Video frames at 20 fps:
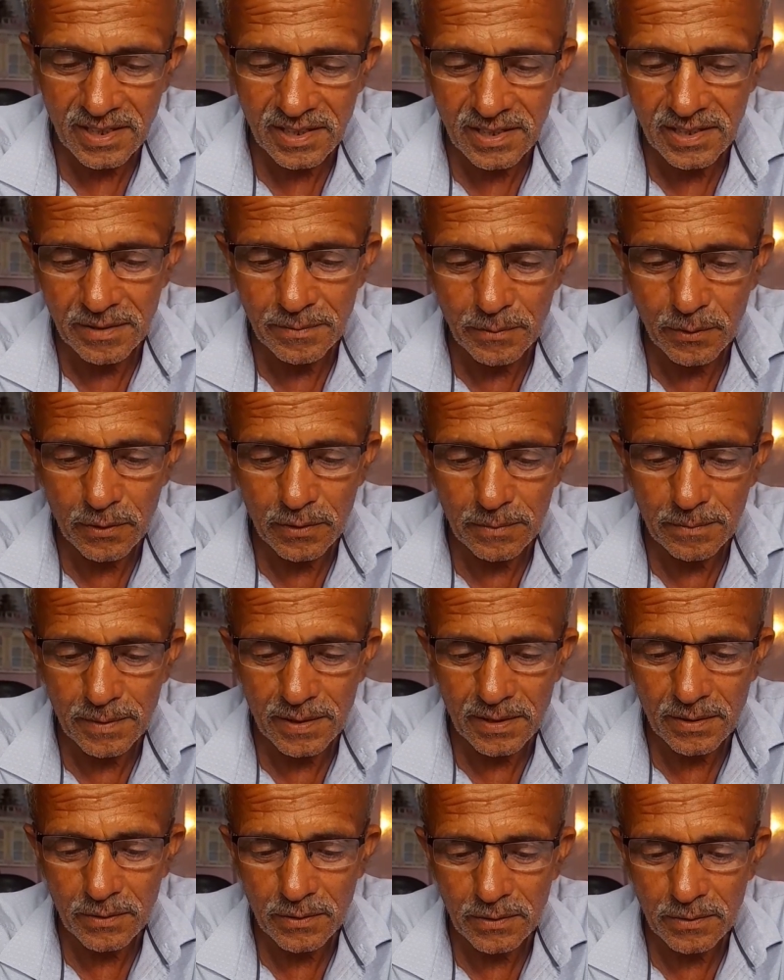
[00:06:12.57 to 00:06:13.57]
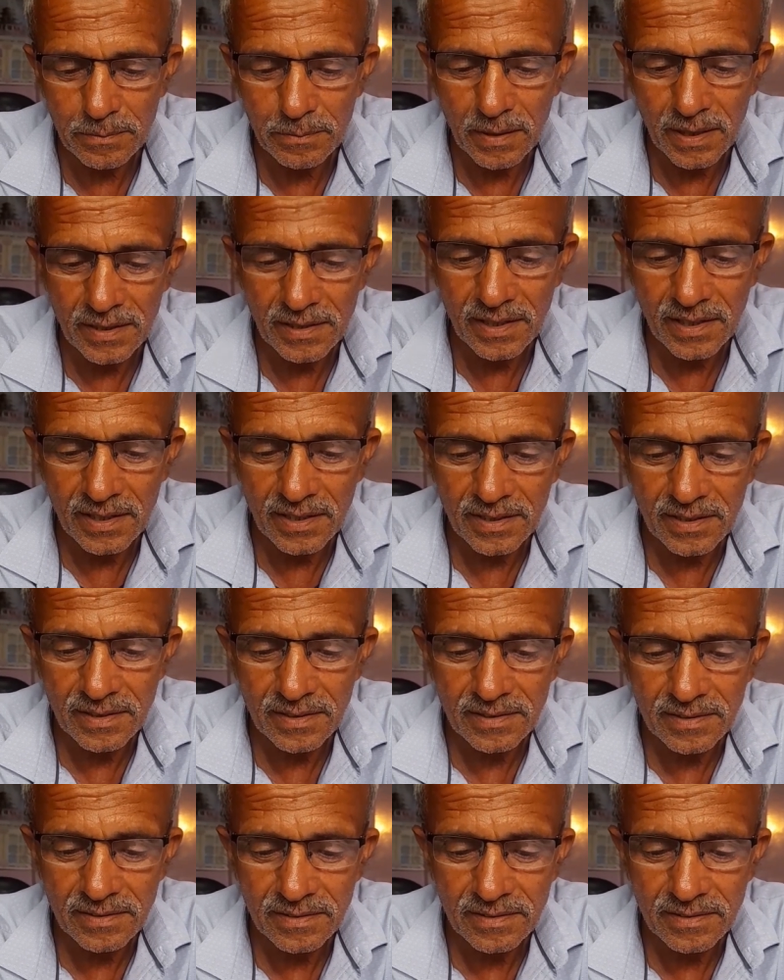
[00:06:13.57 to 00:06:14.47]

चक्की मोड़ में रोड बंद है